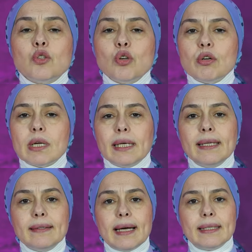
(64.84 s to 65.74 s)
Sonra
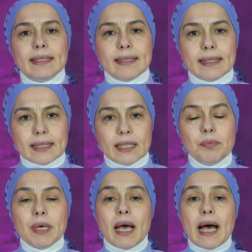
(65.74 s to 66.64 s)
internete
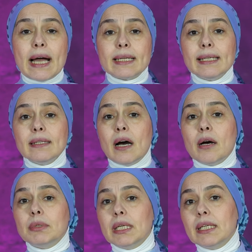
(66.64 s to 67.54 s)
girip erken
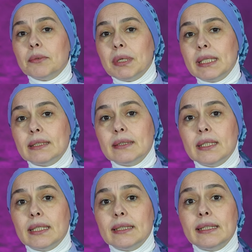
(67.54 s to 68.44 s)
hamilelik
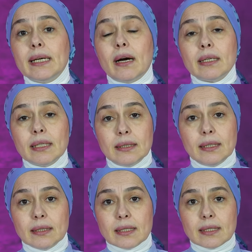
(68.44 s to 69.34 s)
belirtileri diye
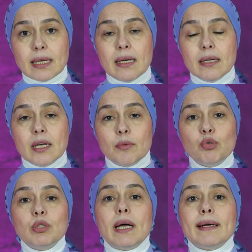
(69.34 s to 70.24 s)
aradığınızda
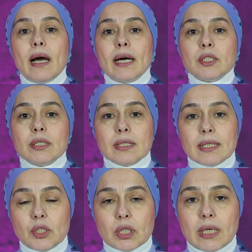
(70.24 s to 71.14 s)
Bunlar
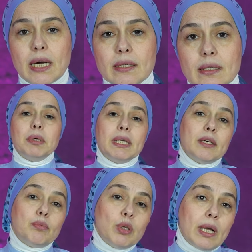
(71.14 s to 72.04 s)
karşınıza çıkar.
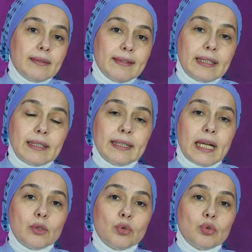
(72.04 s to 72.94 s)
Mide
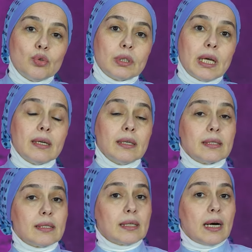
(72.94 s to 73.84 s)
bulantılarından tutun da
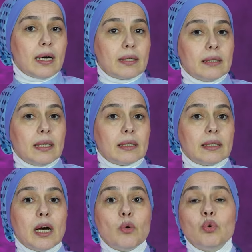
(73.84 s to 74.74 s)
kasık
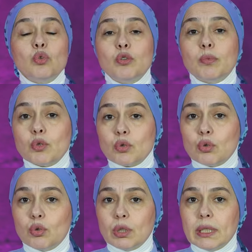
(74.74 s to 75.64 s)
ağrılarına, uyku
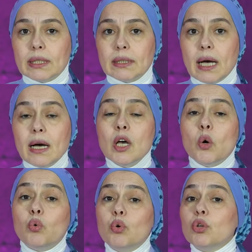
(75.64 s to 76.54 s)
bozukluklarına,
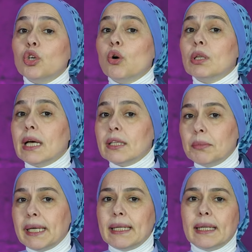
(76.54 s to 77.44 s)
uykuya olan
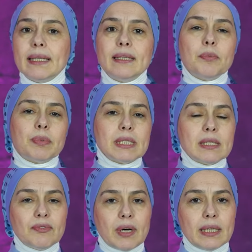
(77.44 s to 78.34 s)
meyile,
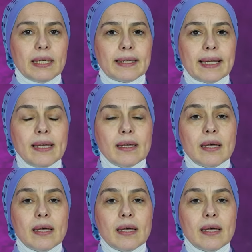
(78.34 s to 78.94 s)
depresif hallere